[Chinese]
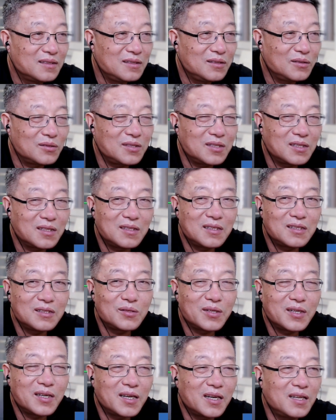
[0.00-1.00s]
有这个特
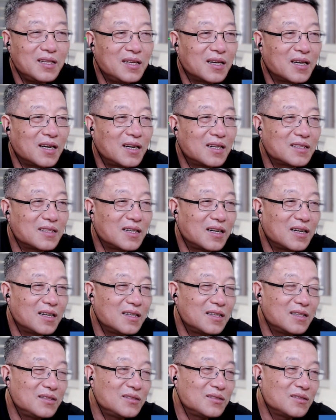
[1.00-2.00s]
权给你干啥？
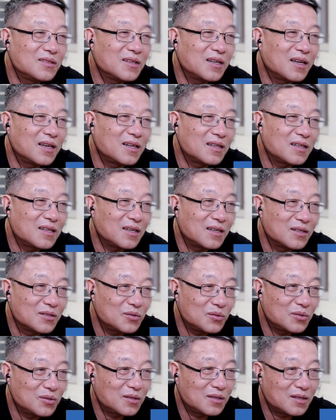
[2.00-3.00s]
人家都给了腾
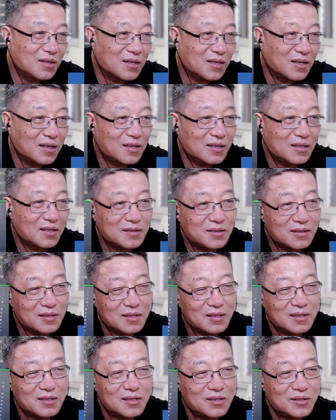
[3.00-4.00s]
讯了，给了
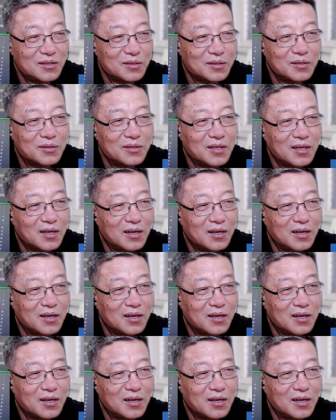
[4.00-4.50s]
这个今日头条。